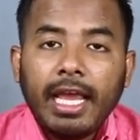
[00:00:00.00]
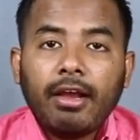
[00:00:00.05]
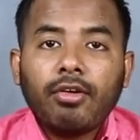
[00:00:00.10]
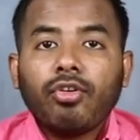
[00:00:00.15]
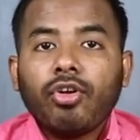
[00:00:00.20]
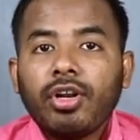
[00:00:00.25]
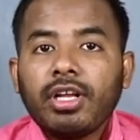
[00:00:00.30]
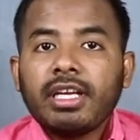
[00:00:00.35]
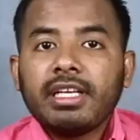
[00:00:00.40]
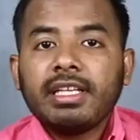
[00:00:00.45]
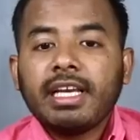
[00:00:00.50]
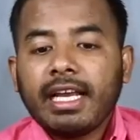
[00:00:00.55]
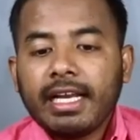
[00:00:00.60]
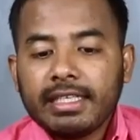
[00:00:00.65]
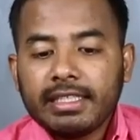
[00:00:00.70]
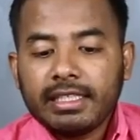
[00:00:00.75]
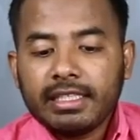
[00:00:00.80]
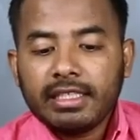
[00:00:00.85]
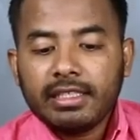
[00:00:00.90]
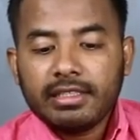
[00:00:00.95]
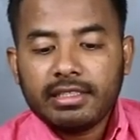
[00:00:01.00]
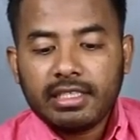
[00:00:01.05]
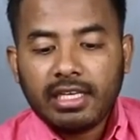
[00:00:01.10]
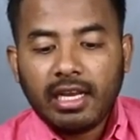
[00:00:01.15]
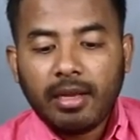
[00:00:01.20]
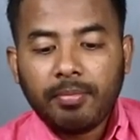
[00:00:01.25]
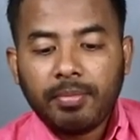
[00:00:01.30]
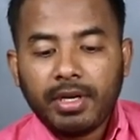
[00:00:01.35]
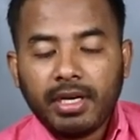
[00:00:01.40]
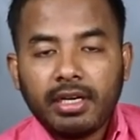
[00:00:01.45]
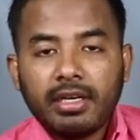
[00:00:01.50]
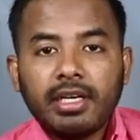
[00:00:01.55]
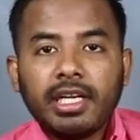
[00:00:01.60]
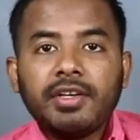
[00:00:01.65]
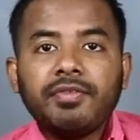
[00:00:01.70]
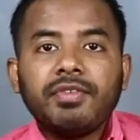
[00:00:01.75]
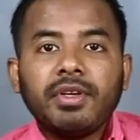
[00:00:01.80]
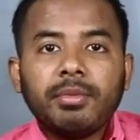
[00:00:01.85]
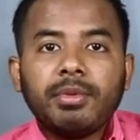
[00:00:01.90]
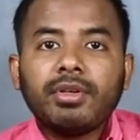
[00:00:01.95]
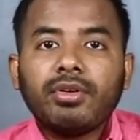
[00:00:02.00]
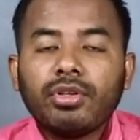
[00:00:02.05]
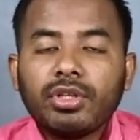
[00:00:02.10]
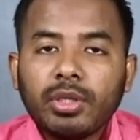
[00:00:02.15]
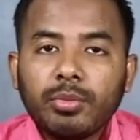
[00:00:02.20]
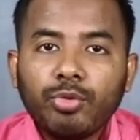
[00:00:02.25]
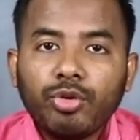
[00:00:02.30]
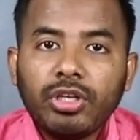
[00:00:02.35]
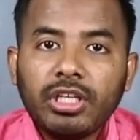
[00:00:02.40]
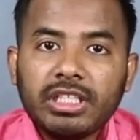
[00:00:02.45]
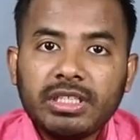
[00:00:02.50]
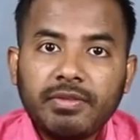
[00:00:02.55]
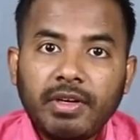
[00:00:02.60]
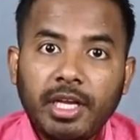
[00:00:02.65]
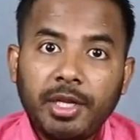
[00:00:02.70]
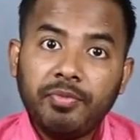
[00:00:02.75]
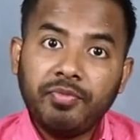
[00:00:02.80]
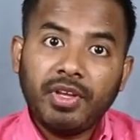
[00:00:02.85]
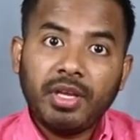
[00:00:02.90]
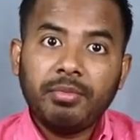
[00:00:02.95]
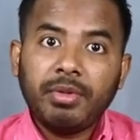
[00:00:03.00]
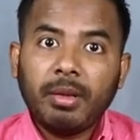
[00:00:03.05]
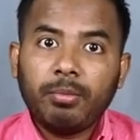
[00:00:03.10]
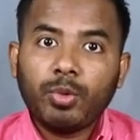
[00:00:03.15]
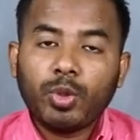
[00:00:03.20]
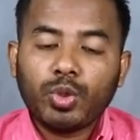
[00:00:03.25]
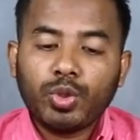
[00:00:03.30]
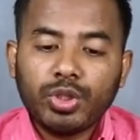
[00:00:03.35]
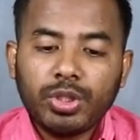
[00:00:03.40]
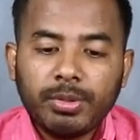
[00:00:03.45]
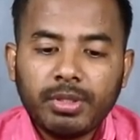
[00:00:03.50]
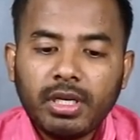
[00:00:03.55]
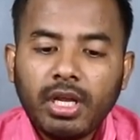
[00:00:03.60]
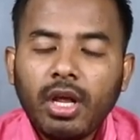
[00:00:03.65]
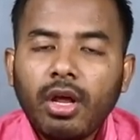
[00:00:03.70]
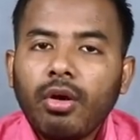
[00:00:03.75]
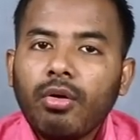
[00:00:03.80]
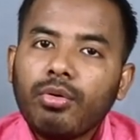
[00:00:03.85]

এখন অনেকে দেখা যায় কি যে আপনার এনভিএমির কথা বলে যে বা এনভিএমি আমরা দেবেন